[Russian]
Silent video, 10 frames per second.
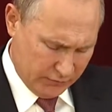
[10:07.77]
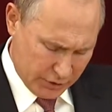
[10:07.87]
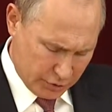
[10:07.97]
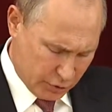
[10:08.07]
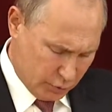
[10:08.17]

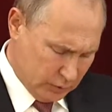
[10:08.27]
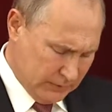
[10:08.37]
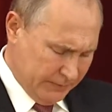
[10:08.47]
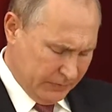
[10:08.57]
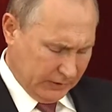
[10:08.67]
Важно, что
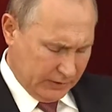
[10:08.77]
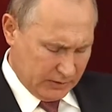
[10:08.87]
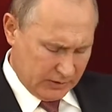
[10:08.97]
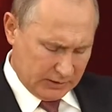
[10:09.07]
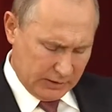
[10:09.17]

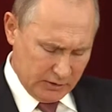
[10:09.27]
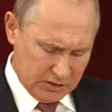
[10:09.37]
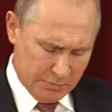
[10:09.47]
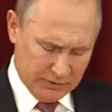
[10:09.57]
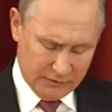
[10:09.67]
наконец состоялась
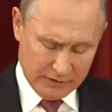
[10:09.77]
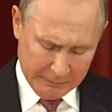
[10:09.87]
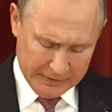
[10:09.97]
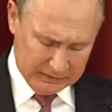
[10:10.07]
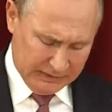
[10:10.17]

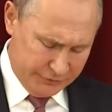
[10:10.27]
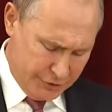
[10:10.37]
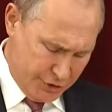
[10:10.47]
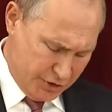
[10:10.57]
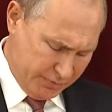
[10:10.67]
полноформатная встреча,